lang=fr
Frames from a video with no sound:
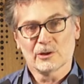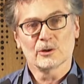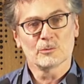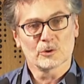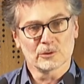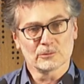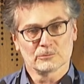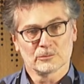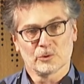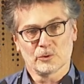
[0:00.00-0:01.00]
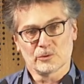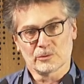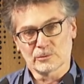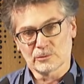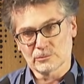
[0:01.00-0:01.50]
comment
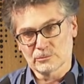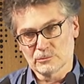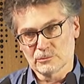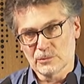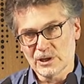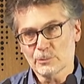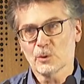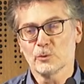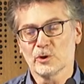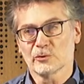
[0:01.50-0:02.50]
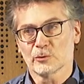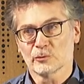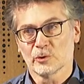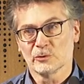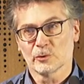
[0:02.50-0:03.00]
les populations
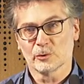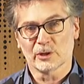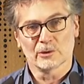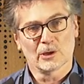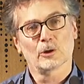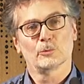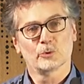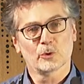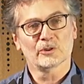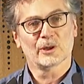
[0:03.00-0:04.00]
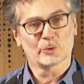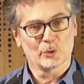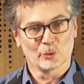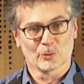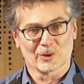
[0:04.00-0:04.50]
vont évoluer. Alors plutôt en termes
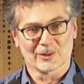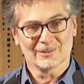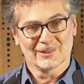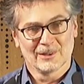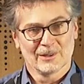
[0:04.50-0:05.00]
de nombre. Hein.